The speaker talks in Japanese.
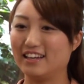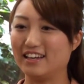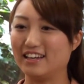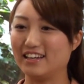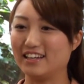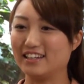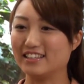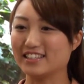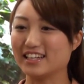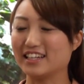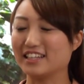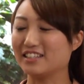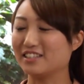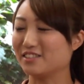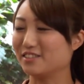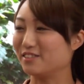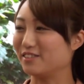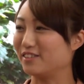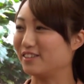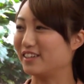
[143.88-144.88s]
えー、
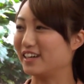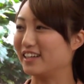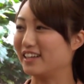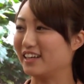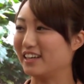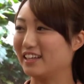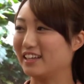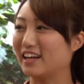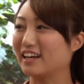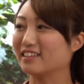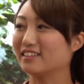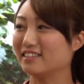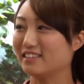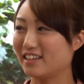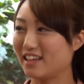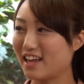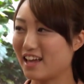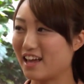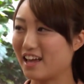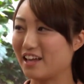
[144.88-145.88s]
チャレンジすることができなく
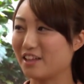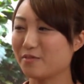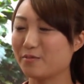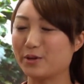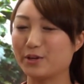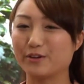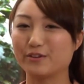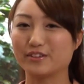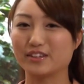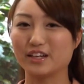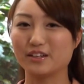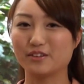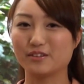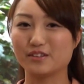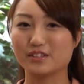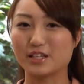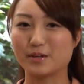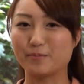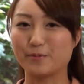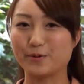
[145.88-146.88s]
てでもいろんな人
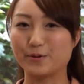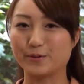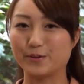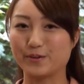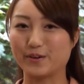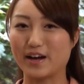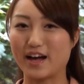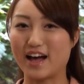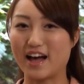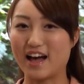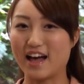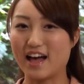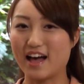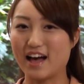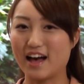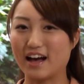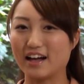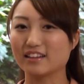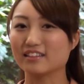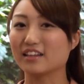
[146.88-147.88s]
のサポートが
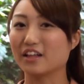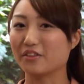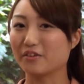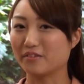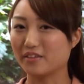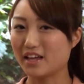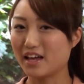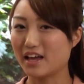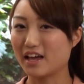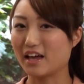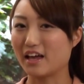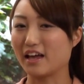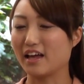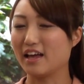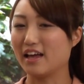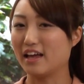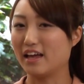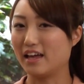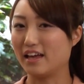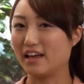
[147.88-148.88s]
あったので、